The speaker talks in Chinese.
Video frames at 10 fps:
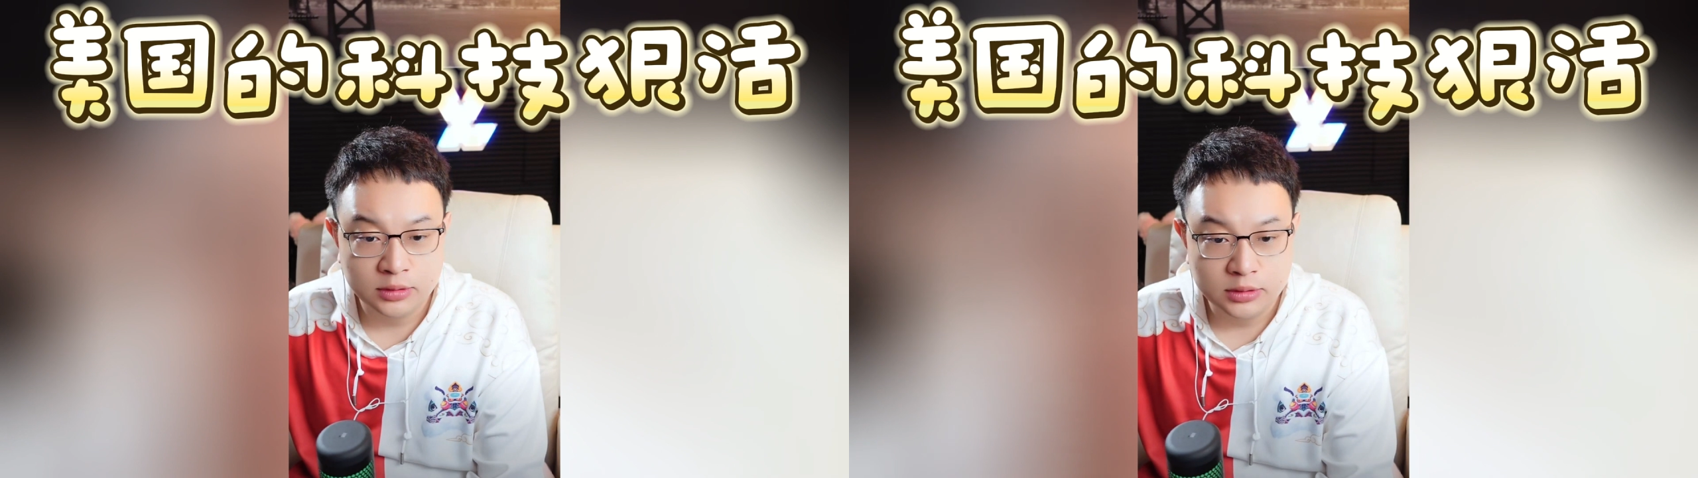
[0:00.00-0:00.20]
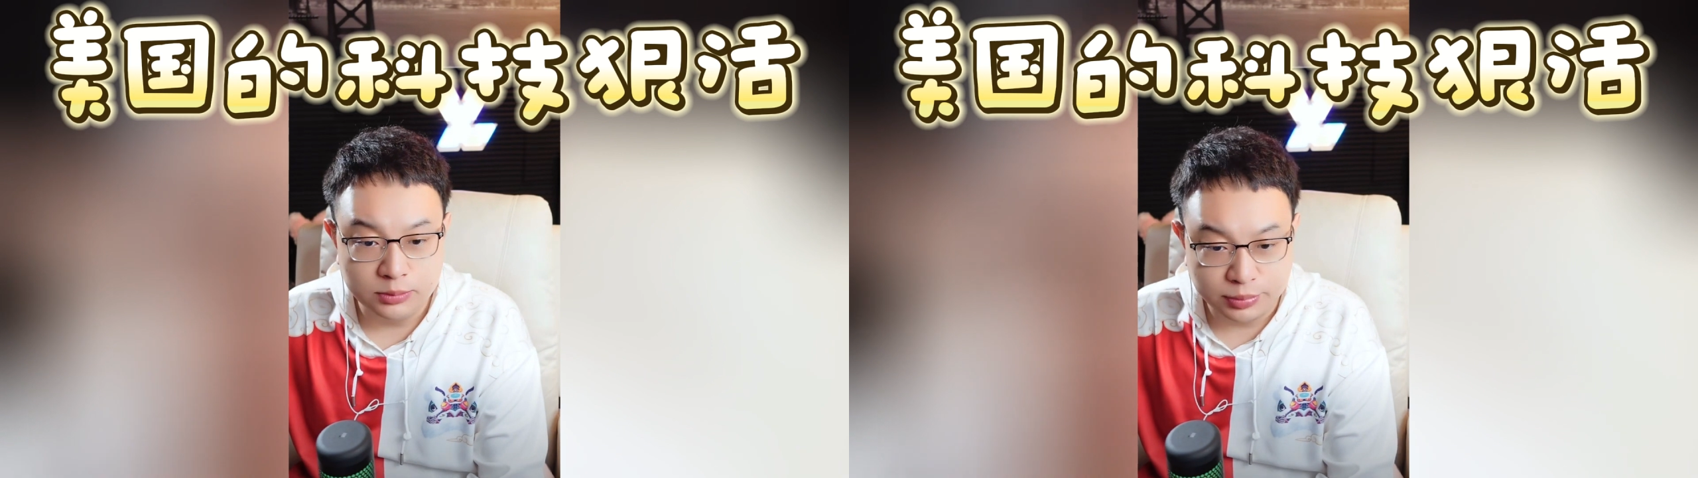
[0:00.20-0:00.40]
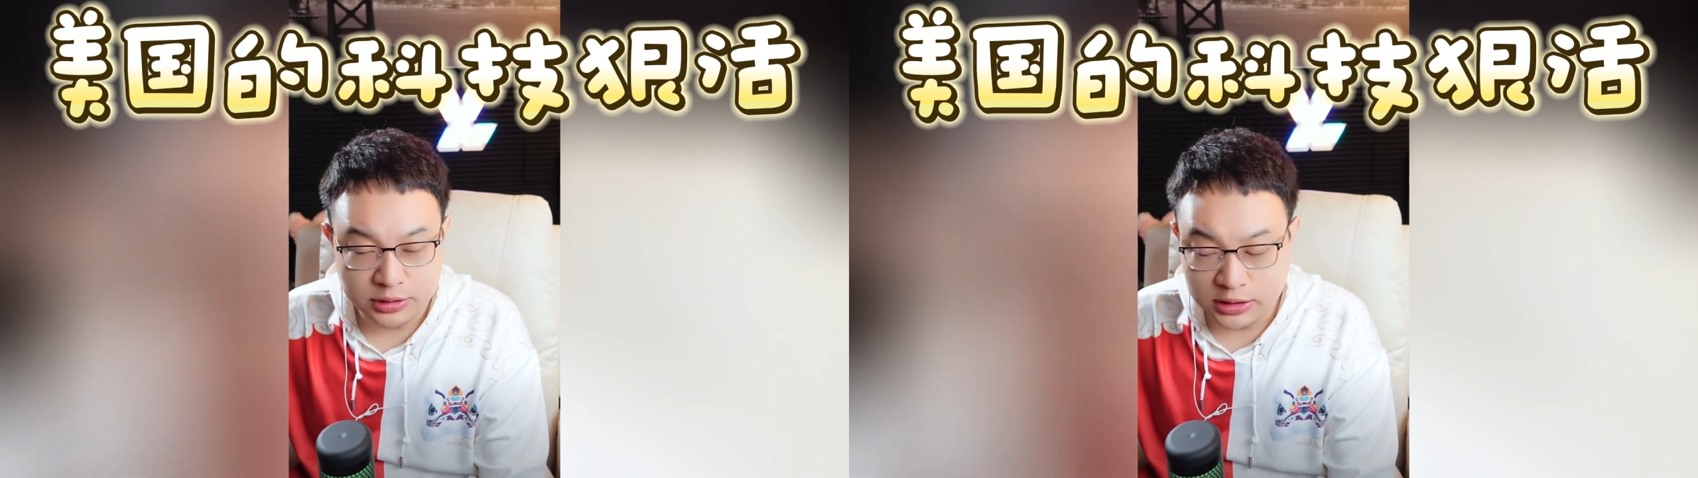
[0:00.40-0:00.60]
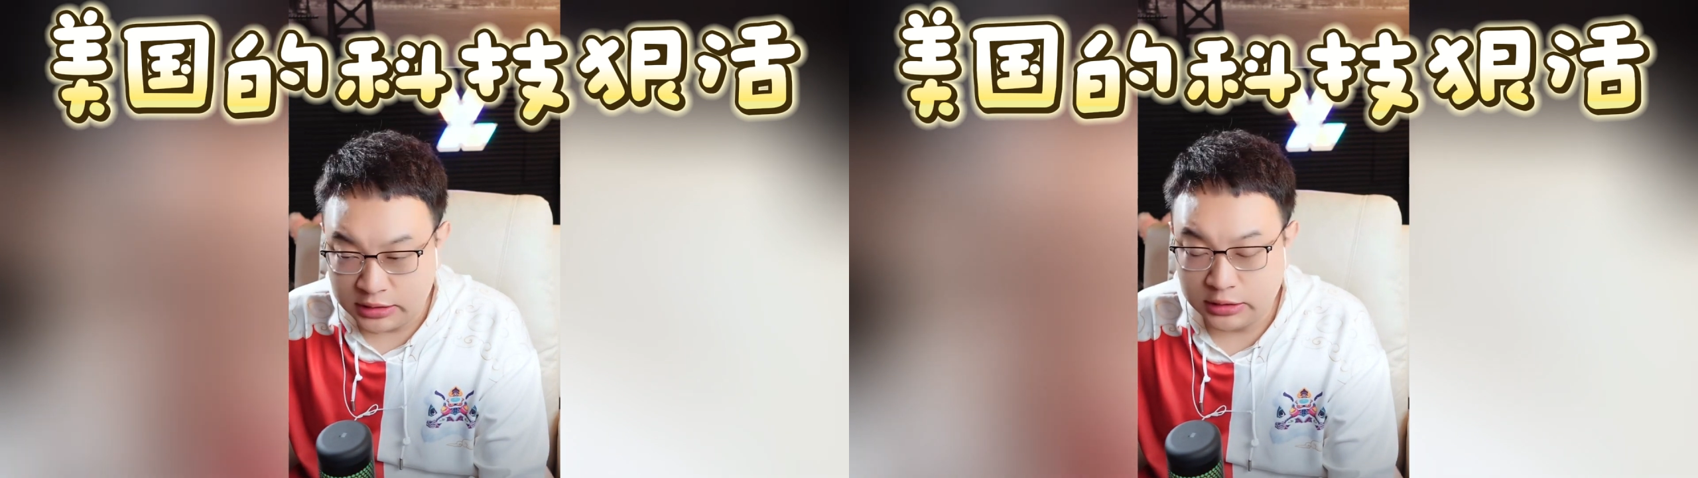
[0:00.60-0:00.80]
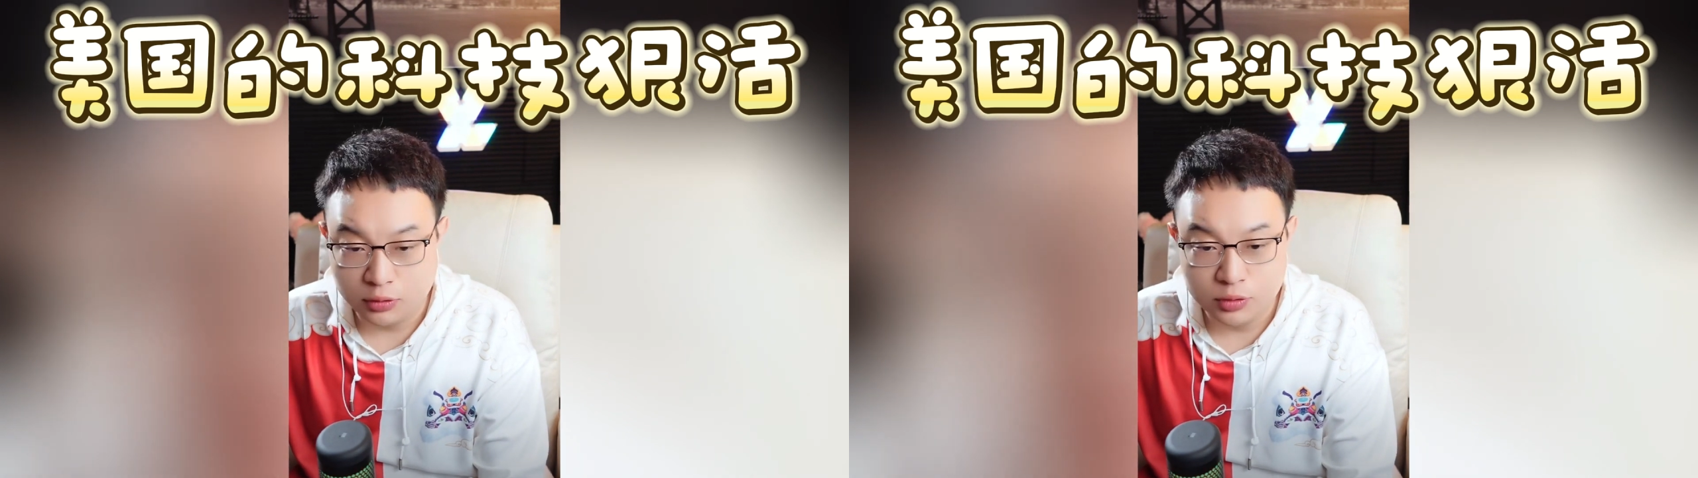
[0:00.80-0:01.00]
你不是科
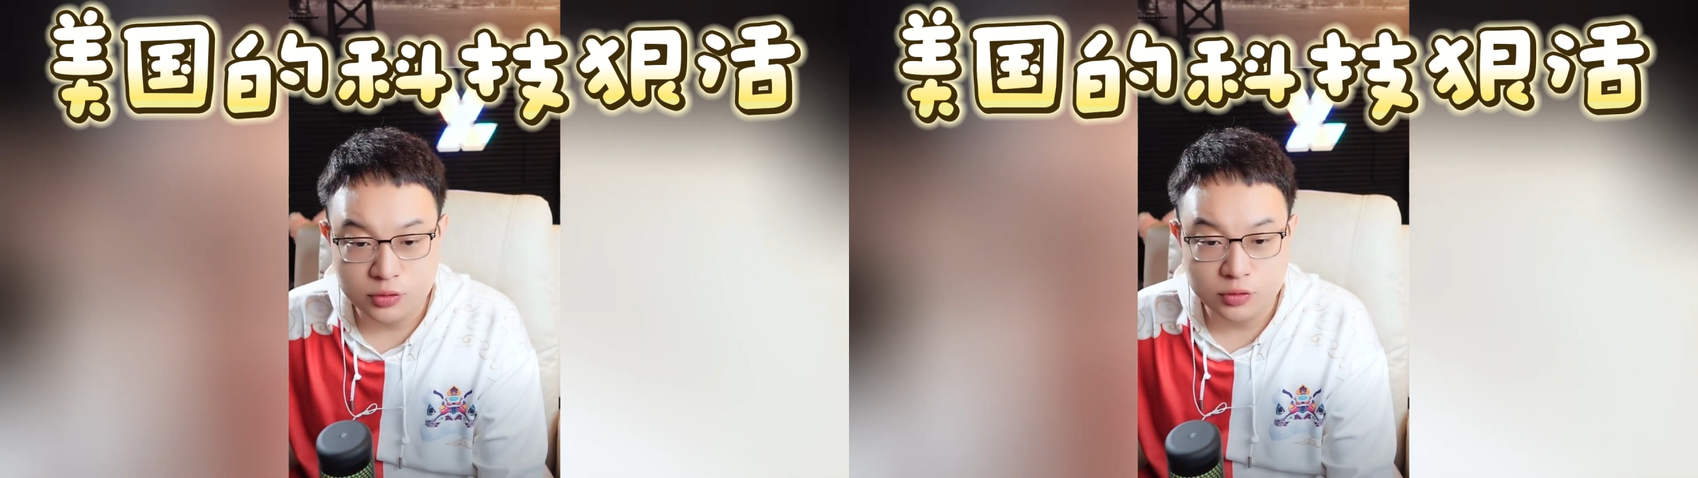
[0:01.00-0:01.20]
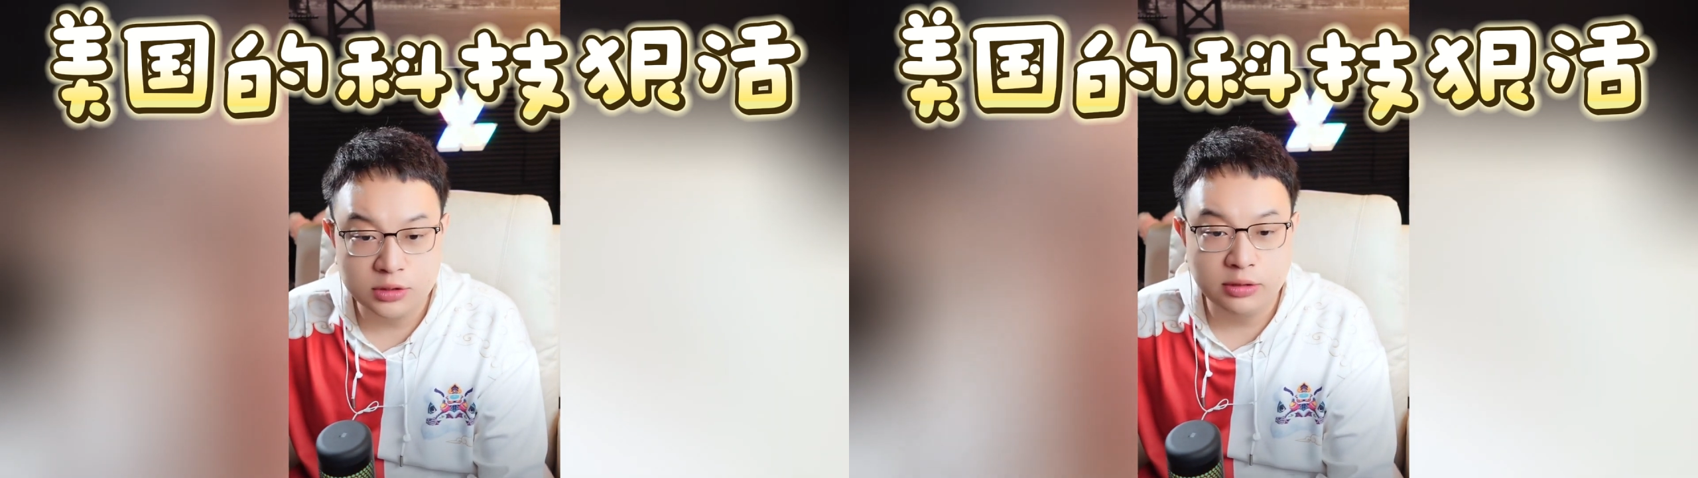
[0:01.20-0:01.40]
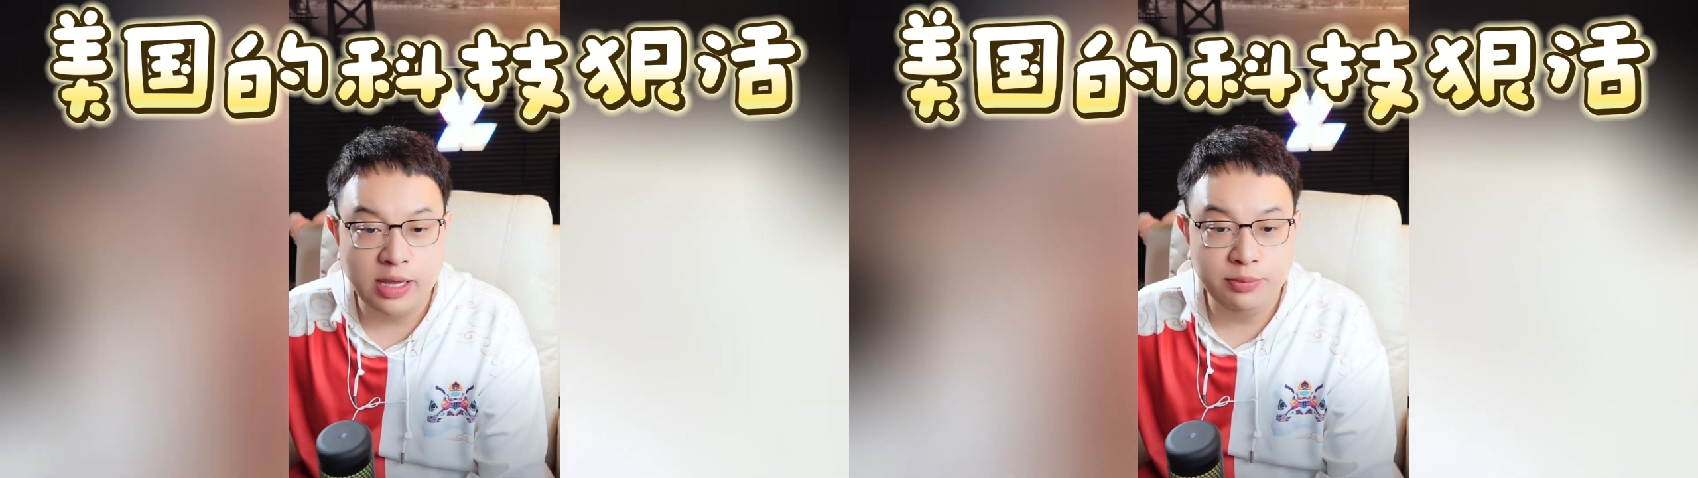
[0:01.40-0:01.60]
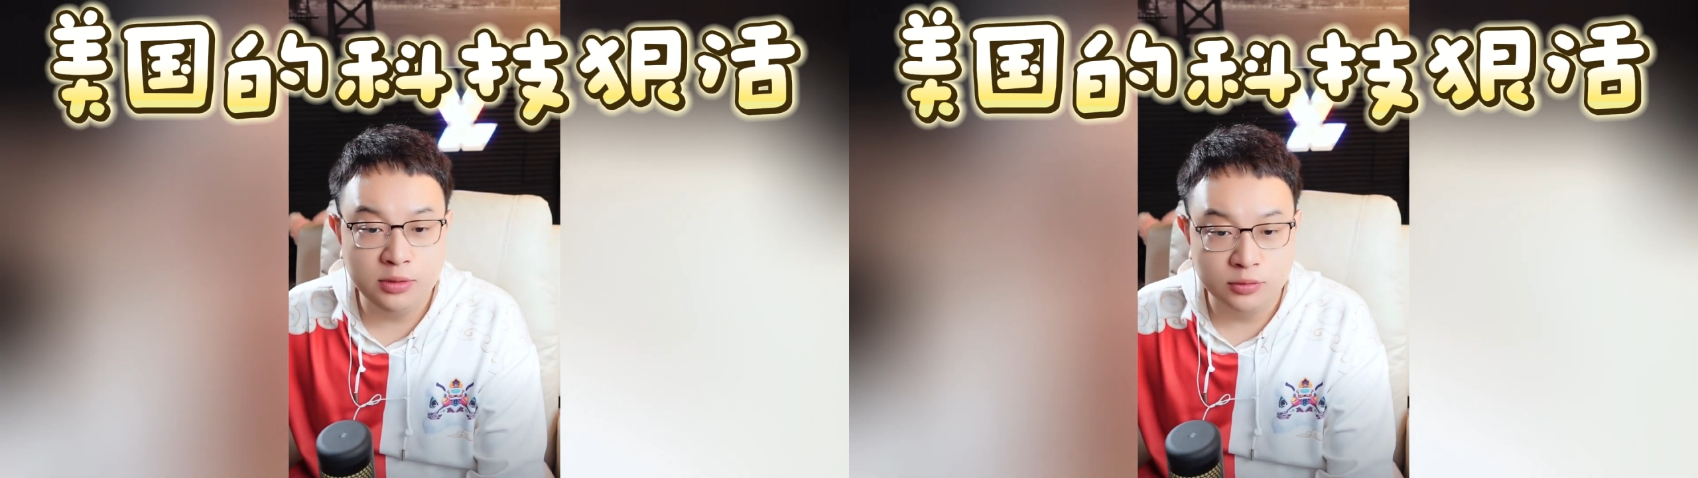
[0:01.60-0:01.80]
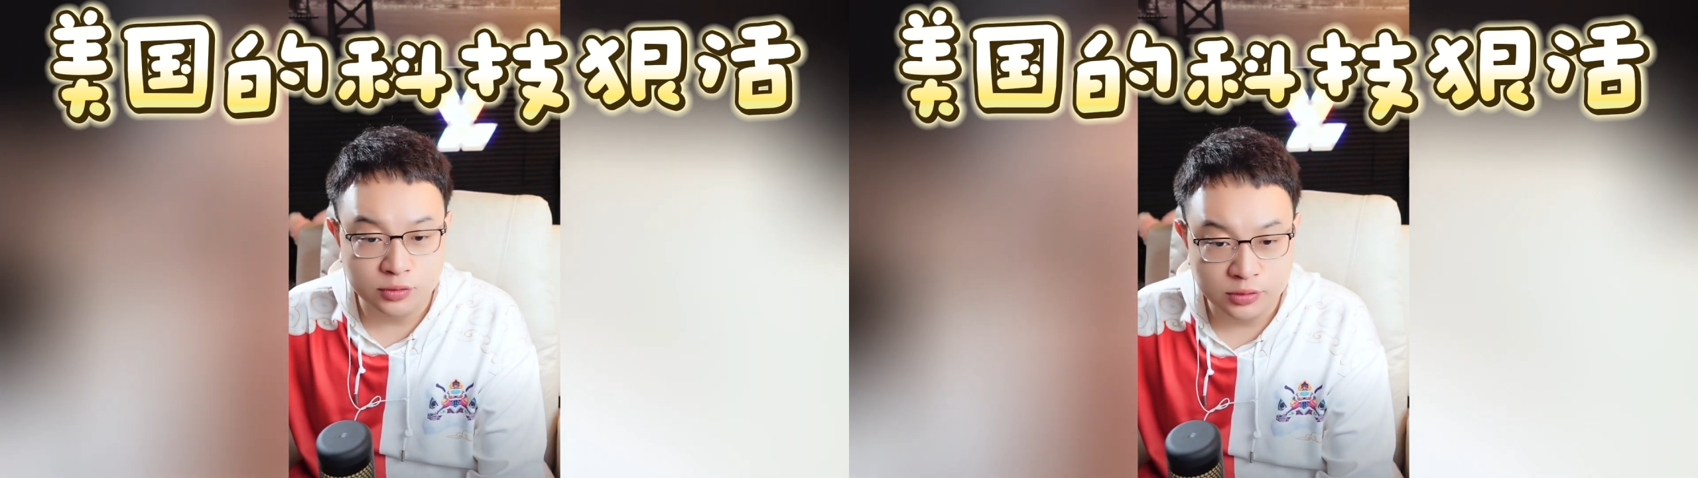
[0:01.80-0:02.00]
技讨论区就是那个歪屁
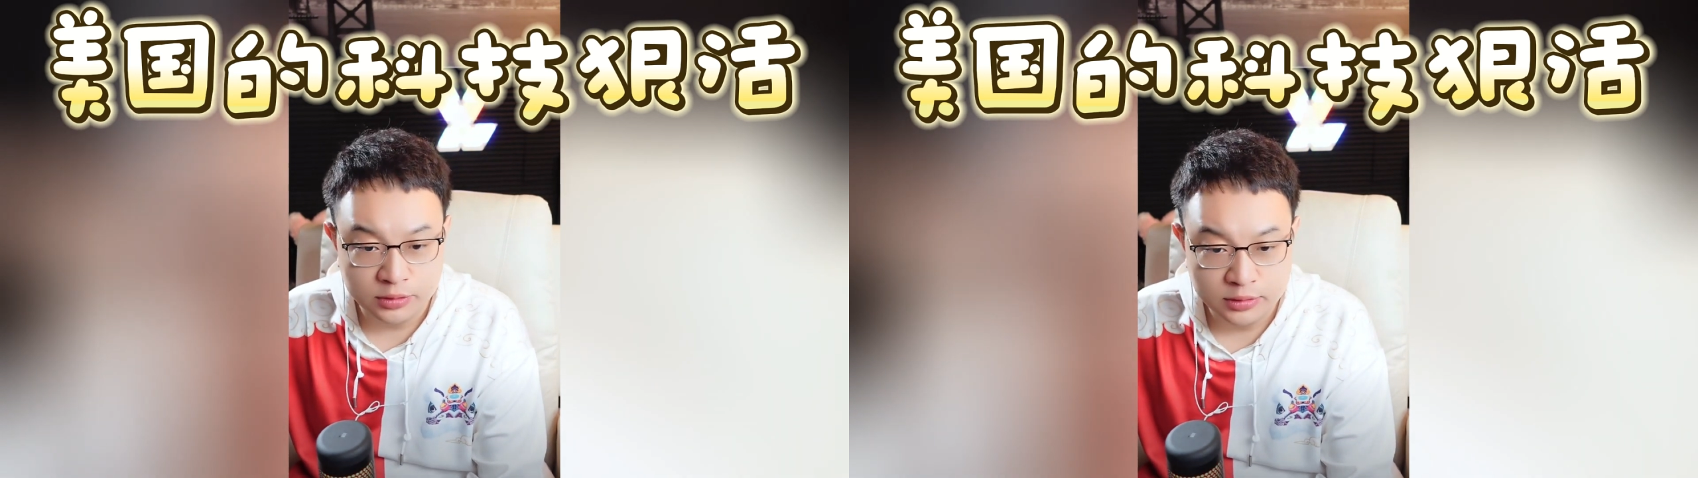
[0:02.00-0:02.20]
股区。